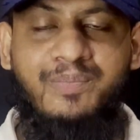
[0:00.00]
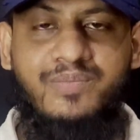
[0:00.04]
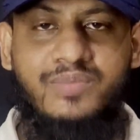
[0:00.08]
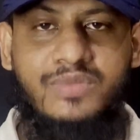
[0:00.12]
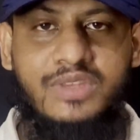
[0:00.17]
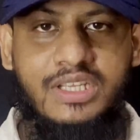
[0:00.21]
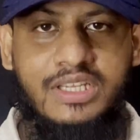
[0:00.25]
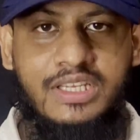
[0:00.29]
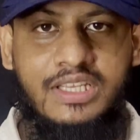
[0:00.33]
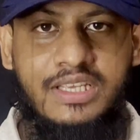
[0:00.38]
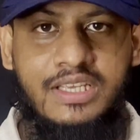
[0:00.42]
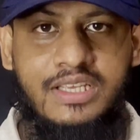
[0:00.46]

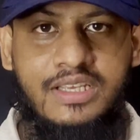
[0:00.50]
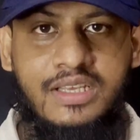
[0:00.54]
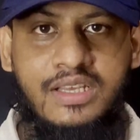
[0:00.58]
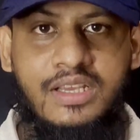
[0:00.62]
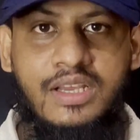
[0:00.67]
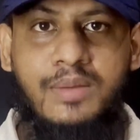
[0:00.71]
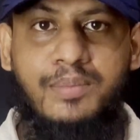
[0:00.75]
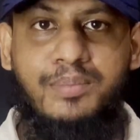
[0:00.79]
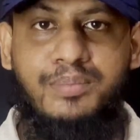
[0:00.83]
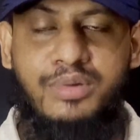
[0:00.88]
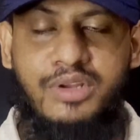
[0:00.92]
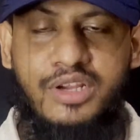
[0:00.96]
তিনি
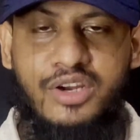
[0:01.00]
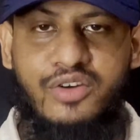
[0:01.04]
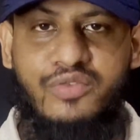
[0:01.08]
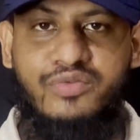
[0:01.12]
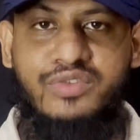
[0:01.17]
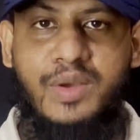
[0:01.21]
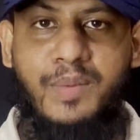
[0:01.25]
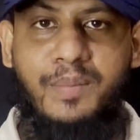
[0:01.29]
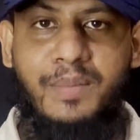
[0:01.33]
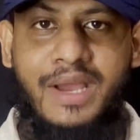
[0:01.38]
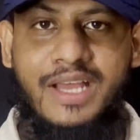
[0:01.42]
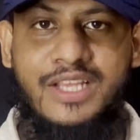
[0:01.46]
প্লেয়ার অফ
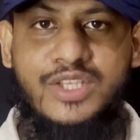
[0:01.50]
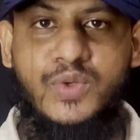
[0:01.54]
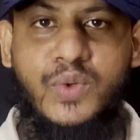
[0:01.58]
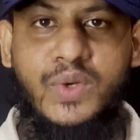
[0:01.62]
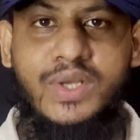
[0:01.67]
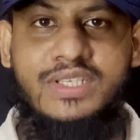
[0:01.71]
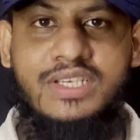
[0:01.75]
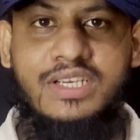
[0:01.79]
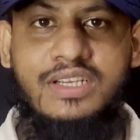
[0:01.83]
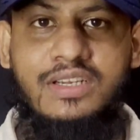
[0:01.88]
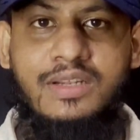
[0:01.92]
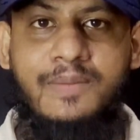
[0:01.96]
দ্য ম্যাচ
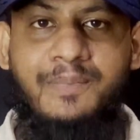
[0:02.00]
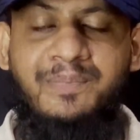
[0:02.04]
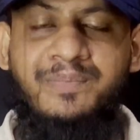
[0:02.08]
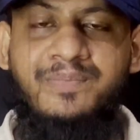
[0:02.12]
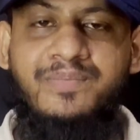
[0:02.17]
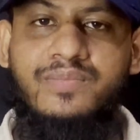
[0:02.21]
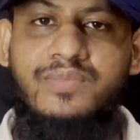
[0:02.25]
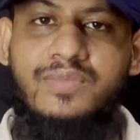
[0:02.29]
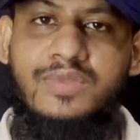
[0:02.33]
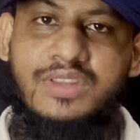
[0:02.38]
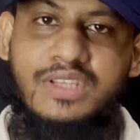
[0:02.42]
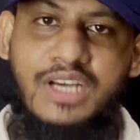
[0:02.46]
হয়েছেন
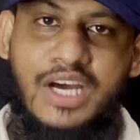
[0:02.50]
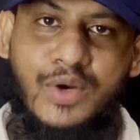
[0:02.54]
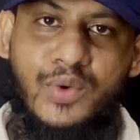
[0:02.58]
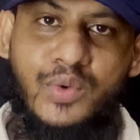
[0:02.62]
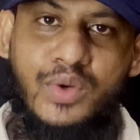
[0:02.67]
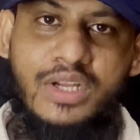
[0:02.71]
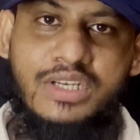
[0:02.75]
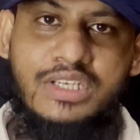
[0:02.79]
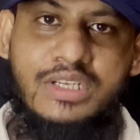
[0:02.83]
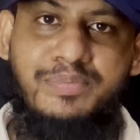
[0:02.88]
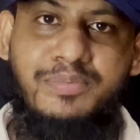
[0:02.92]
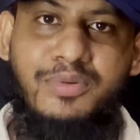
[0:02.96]
দারুণ
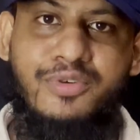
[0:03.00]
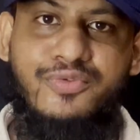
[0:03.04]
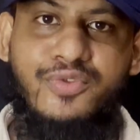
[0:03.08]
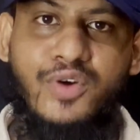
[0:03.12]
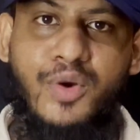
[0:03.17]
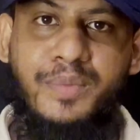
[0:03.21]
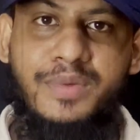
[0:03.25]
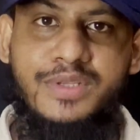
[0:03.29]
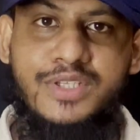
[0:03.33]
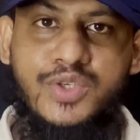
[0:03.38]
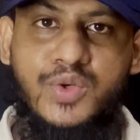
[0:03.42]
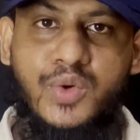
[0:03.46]
একটা
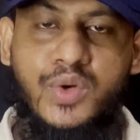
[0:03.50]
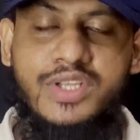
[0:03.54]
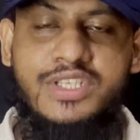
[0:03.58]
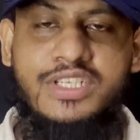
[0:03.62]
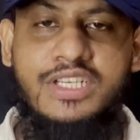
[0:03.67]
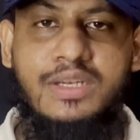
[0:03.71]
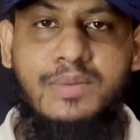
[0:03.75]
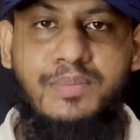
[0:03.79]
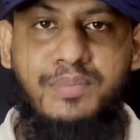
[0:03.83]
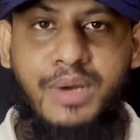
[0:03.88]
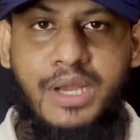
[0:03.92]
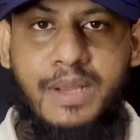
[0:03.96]
পারফরমেন্স করেছেন
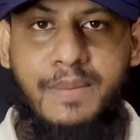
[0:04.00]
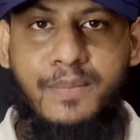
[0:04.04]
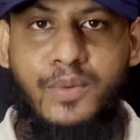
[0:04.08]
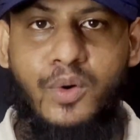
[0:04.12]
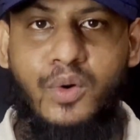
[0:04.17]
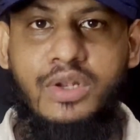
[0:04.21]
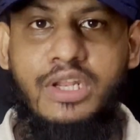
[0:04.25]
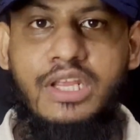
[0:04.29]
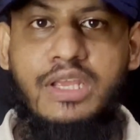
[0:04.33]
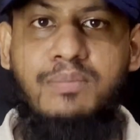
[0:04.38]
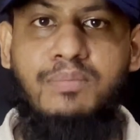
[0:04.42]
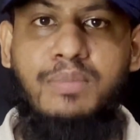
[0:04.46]
বাই
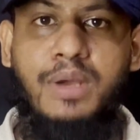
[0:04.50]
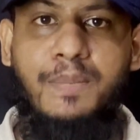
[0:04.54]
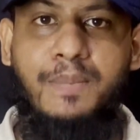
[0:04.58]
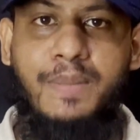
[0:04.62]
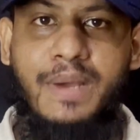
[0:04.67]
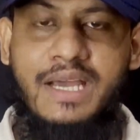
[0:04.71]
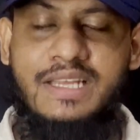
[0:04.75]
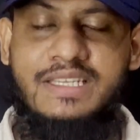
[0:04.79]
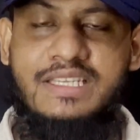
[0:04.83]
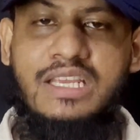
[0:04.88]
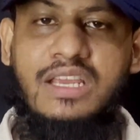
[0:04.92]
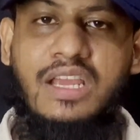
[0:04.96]
বলিং বাই
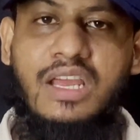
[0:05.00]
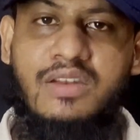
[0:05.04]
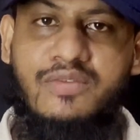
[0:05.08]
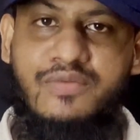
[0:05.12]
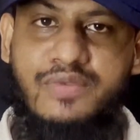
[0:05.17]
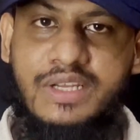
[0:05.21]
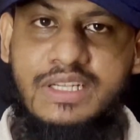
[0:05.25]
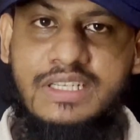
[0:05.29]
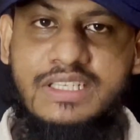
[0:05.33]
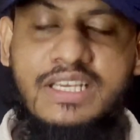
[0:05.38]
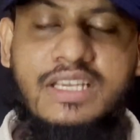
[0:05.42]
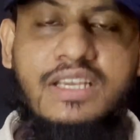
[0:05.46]
ব্যাটিং অ্যান্ড
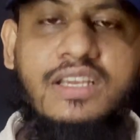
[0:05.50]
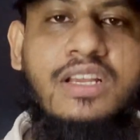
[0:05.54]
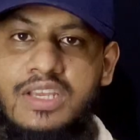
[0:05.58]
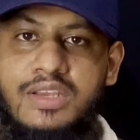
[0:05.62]
ফিল্ডিং